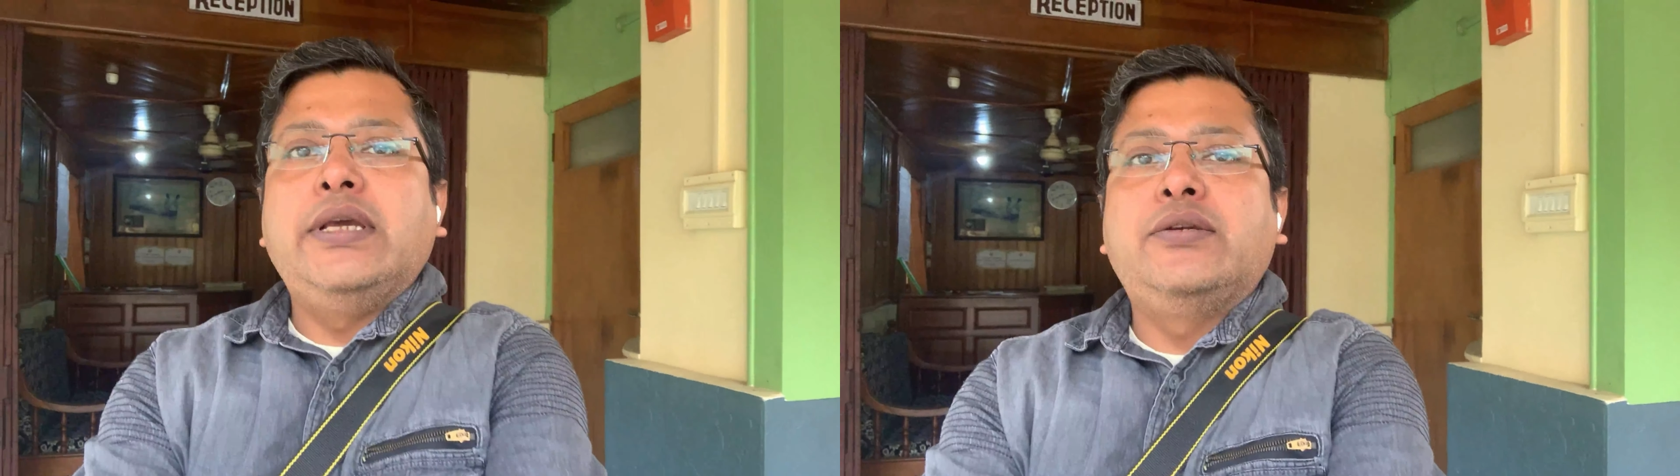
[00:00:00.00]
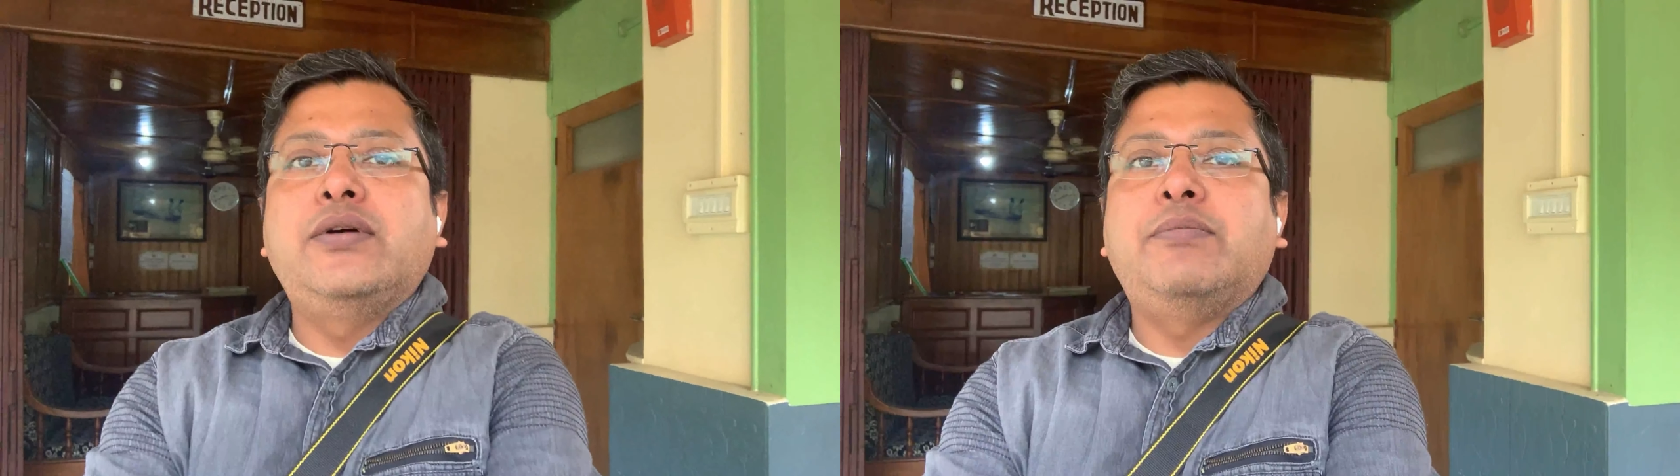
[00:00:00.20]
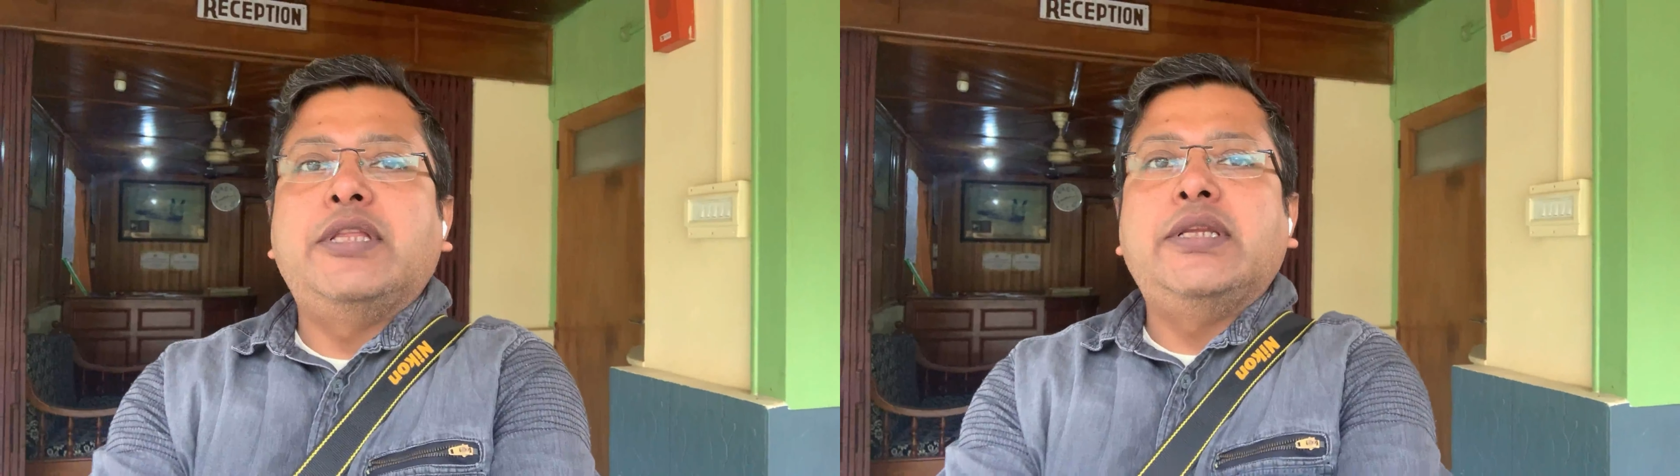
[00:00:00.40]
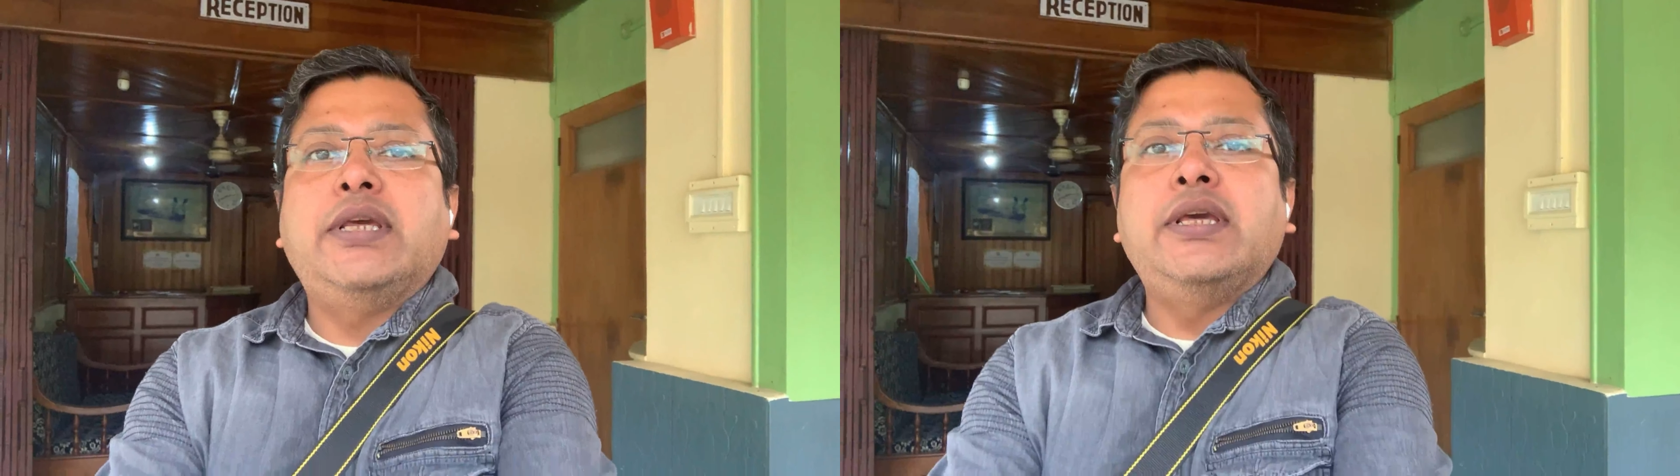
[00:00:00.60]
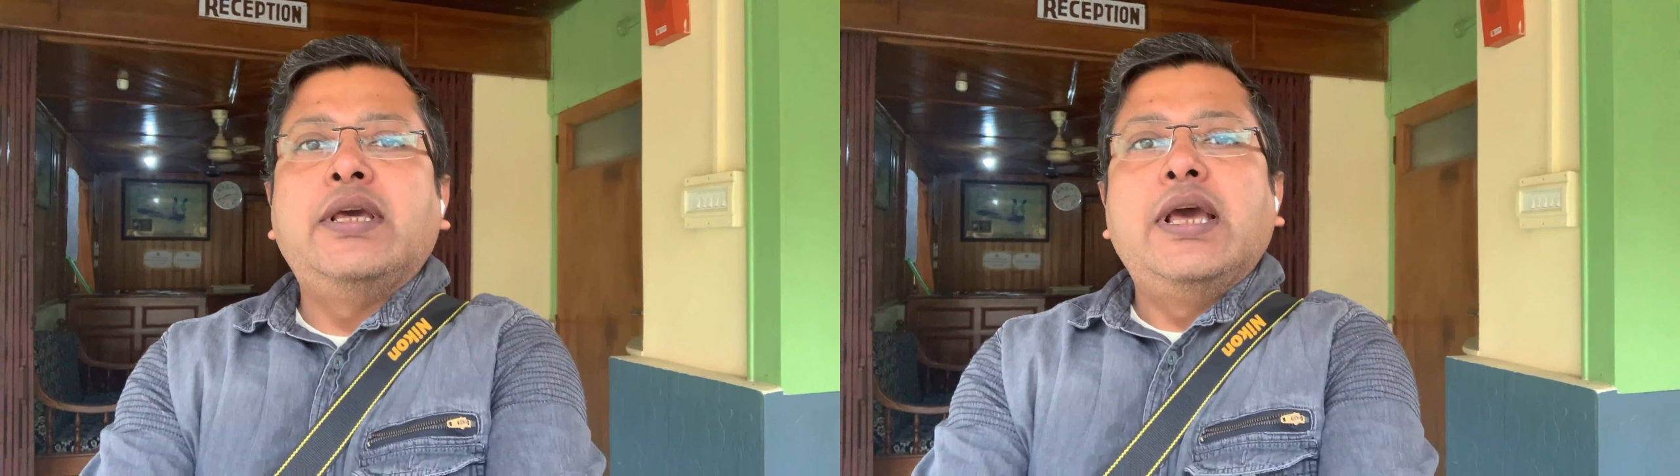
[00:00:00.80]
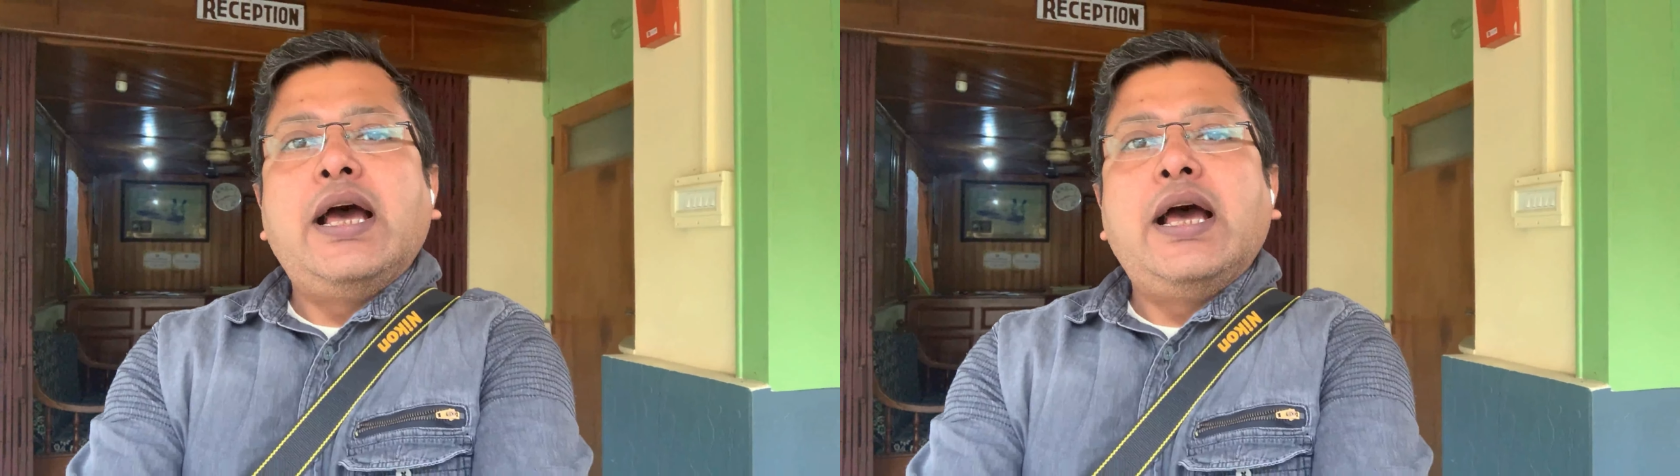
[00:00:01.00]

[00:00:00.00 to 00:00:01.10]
একটু আপনাদেরকে